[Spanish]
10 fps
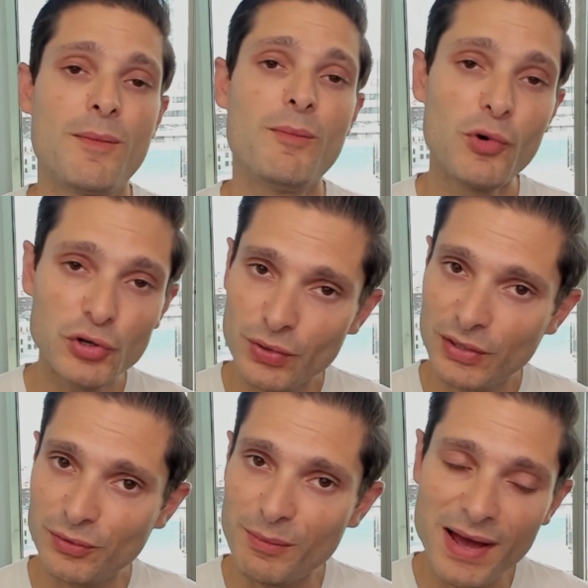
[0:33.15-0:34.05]
Mucho
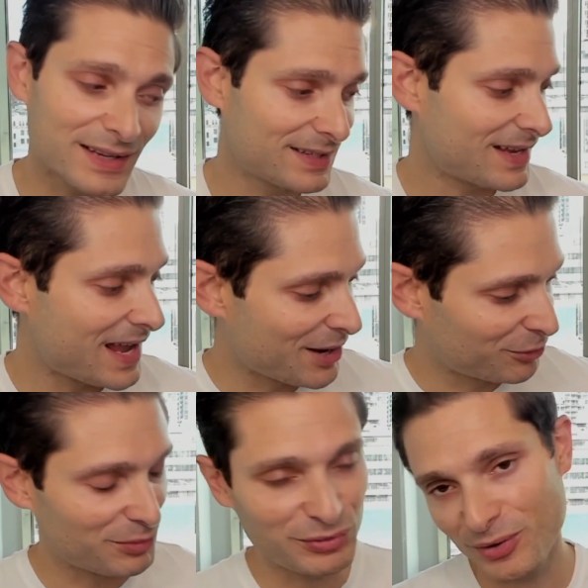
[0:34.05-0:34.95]
eso y más en
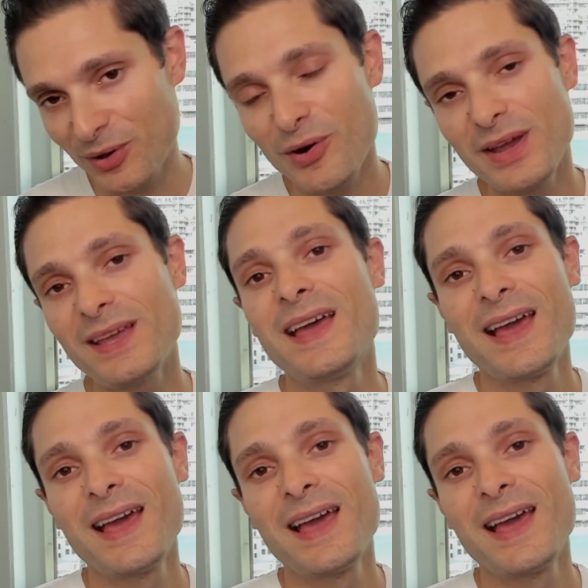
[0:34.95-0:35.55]
este episodio de hoy.